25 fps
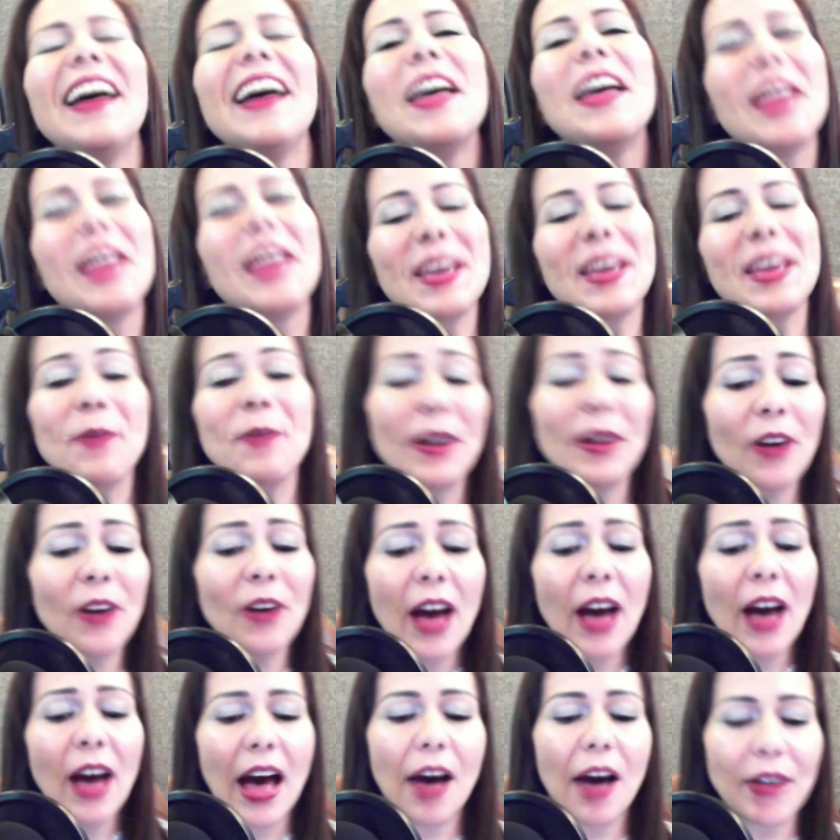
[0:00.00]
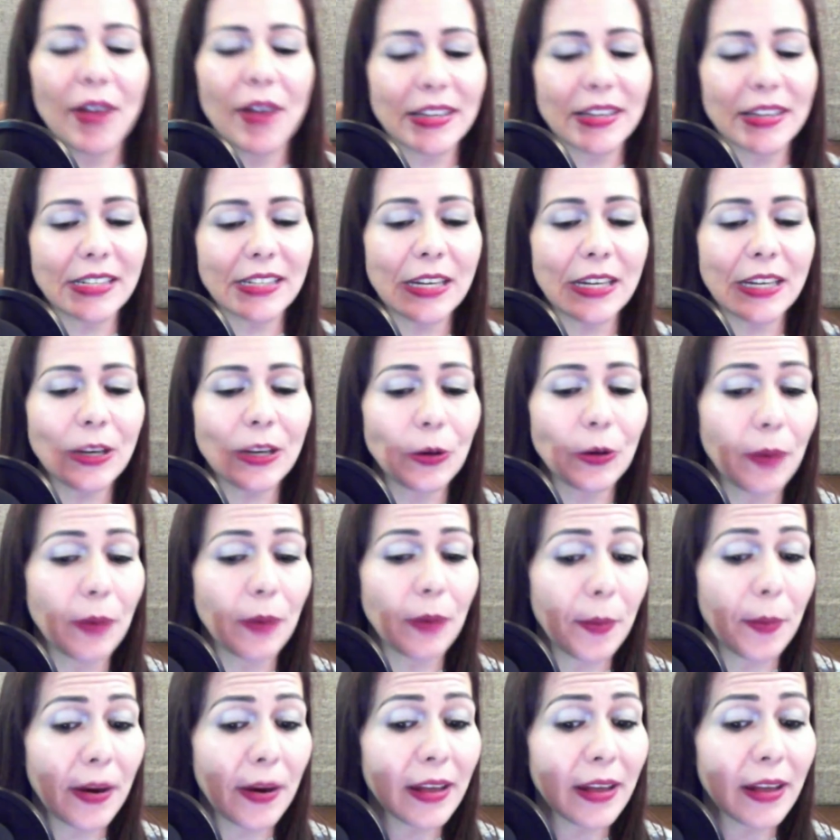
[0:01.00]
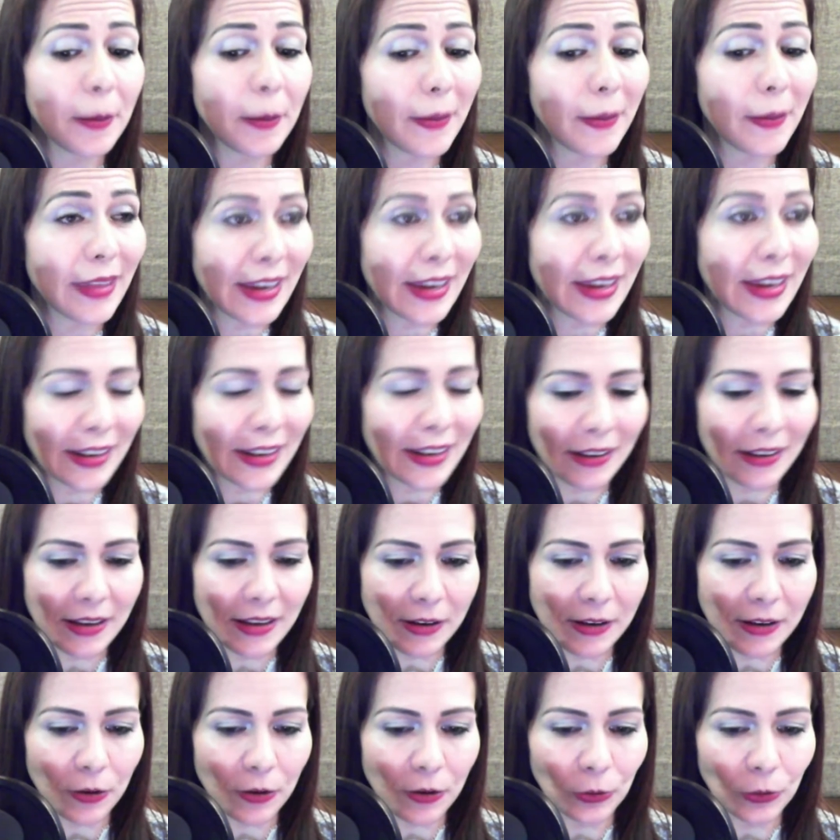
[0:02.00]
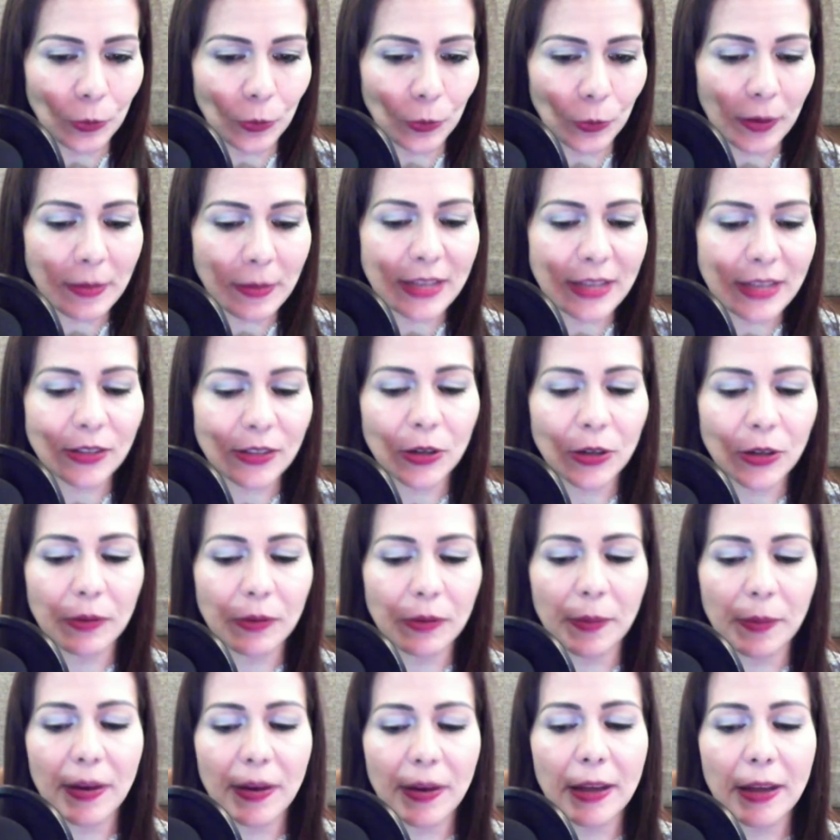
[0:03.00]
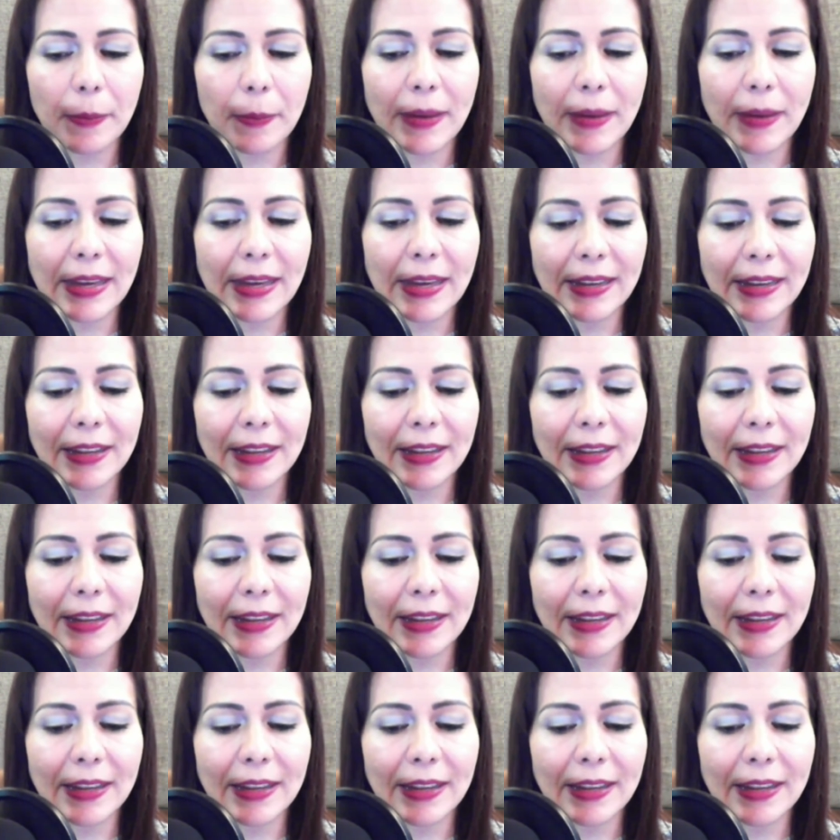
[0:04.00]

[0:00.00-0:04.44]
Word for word: y bueno, ahora sí nos vamos a despedir y con tu permiso nos vamos a despedir de